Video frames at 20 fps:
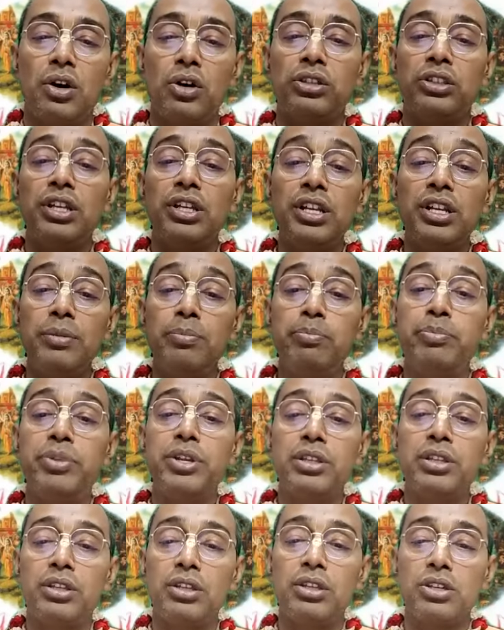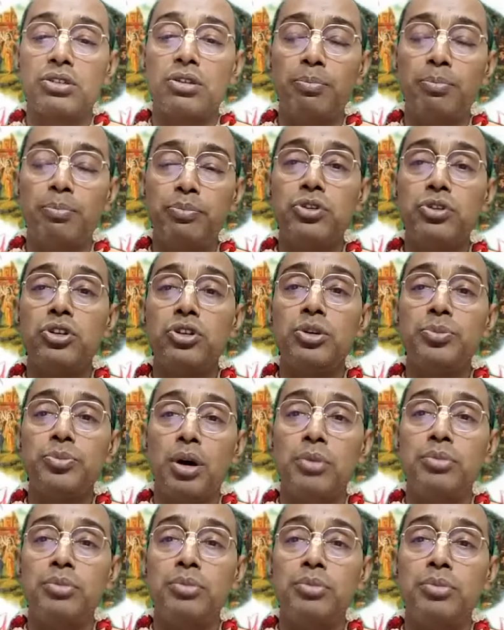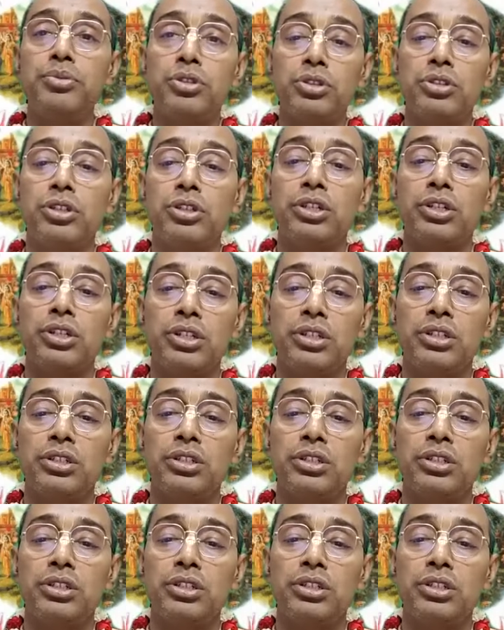অতি নিবৃত্ত সম্পূর্ণরূপে অভিভূত হয়ে